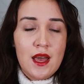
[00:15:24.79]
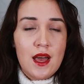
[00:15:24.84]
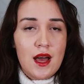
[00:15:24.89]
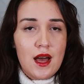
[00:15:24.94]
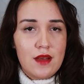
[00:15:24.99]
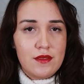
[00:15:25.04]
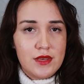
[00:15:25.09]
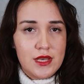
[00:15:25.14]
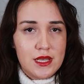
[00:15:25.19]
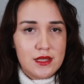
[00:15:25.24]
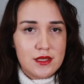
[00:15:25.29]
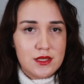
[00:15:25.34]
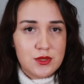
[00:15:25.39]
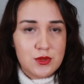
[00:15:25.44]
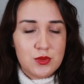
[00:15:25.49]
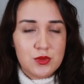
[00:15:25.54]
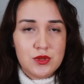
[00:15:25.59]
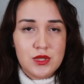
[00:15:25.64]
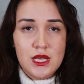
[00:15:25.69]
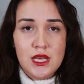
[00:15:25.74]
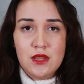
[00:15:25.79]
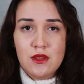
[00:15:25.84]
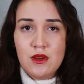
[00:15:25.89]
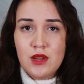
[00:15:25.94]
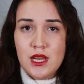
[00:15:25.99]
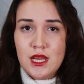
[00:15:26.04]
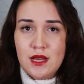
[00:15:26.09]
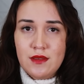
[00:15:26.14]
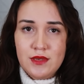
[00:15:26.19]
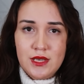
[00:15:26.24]
Habían discutido,
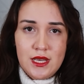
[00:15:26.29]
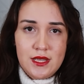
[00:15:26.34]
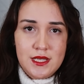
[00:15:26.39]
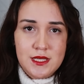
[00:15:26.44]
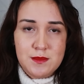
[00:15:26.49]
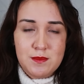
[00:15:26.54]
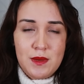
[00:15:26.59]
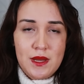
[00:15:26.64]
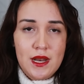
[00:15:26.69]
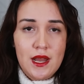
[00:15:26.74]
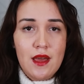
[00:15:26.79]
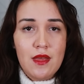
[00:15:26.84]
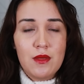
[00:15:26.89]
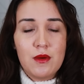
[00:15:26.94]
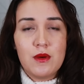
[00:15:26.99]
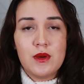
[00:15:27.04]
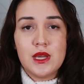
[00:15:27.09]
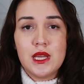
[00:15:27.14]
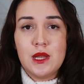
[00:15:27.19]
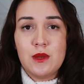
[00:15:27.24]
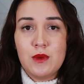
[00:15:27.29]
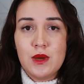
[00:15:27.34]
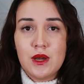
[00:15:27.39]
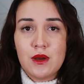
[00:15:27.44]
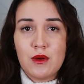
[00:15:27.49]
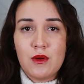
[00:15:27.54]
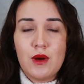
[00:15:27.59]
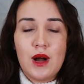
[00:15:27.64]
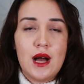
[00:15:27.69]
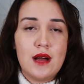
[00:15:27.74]
le había disparado y luego